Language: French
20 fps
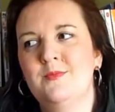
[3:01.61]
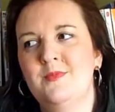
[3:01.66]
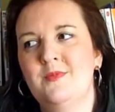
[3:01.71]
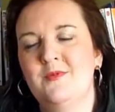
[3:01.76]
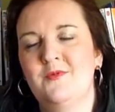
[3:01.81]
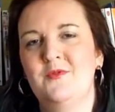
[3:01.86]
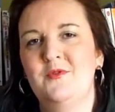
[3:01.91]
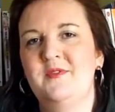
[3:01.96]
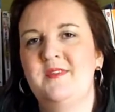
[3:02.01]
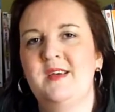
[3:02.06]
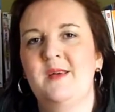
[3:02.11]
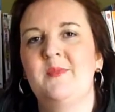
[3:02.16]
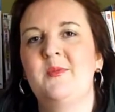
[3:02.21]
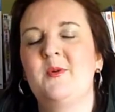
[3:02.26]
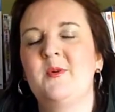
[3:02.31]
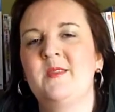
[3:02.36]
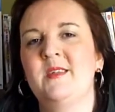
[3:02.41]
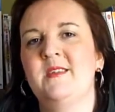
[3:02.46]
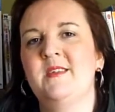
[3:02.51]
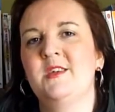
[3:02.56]
vous
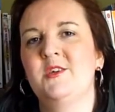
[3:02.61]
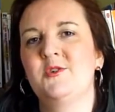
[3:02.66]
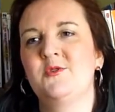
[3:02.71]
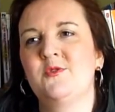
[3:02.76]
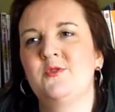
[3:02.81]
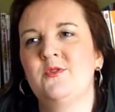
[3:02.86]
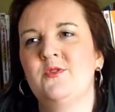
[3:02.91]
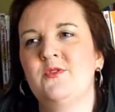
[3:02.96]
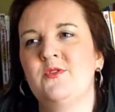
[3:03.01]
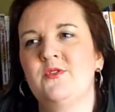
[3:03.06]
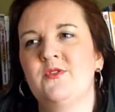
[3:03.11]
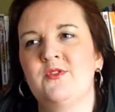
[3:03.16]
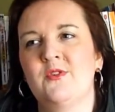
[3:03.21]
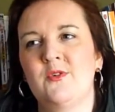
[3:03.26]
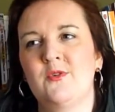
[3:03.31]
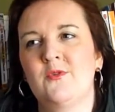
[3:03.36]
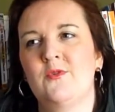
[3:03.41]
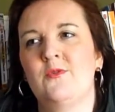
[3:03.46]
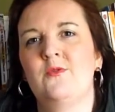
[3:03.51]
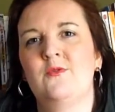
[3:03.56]
apprenez des choses
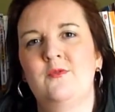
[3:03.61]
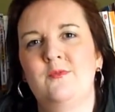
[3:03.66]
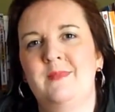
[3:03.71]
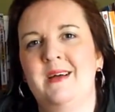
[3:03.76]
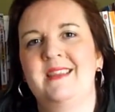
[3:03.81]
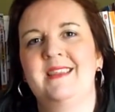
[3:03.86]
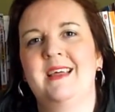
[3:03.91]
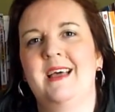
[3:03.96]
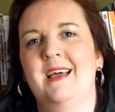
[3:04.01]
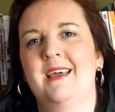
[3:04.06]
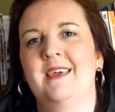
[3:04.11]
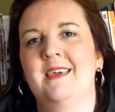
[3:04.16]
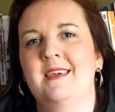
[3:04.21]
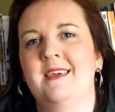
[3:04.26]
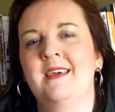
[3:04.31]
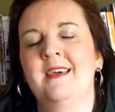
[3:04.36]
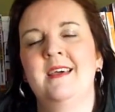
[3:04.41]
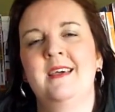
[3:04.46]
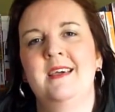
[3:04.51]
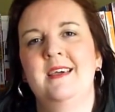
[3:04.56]
sans qu'on vous matraque.
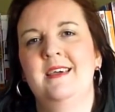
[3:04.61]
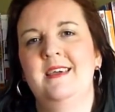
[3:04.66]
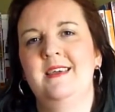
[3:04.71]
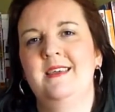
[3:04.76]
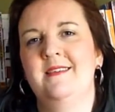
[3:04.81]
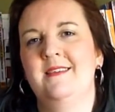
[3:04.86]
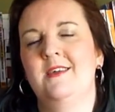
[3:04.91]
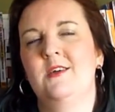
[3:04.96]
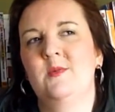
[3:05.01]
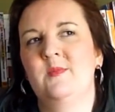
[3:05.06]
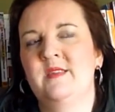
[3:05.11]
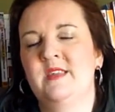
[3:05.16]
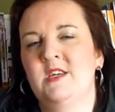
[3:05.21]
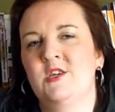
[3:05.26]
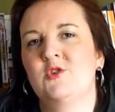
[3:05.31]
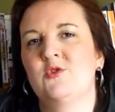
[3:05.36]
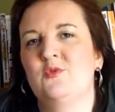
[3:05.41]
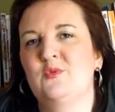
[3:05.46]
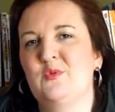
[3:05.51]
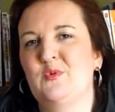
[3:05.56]
Et c'est comme ça,
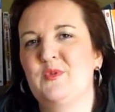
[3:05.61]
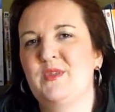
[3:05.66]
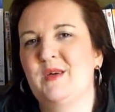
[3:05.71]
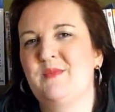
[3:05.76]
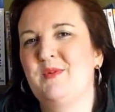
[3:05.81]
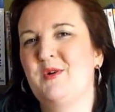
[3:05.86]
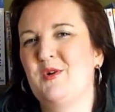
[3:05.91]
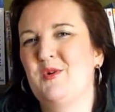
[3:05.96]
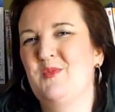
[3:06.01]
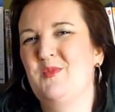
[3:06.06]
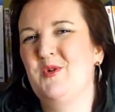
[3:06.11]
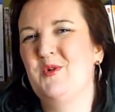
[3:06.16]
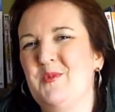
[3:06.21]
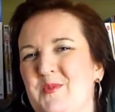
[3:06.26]
je trouve, qu'on apprend le mieux.